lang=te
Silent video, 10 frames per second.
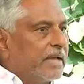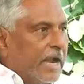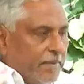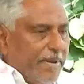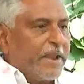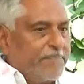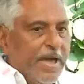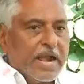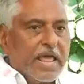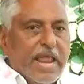అంటే
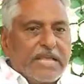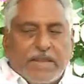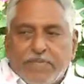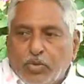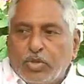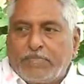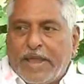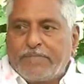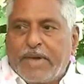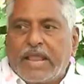పరిపాలన రాష్ట్ర ప్రభుత్వ
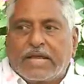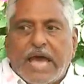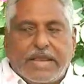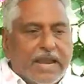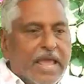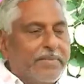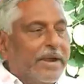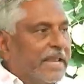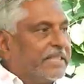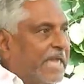పరిపాలన కార్యాలయం
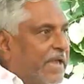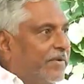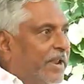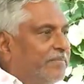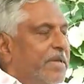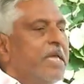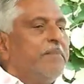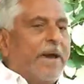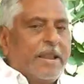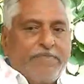అంటే అది కేవలం
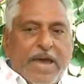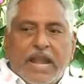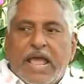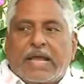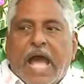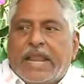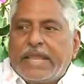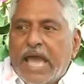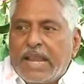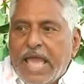పరిపాలన
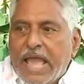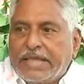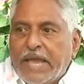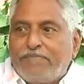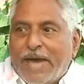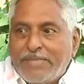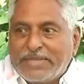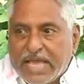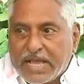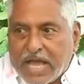కార్యాలయానికే
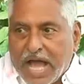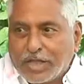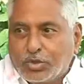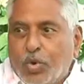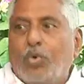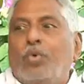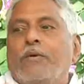పరిమితం కాదు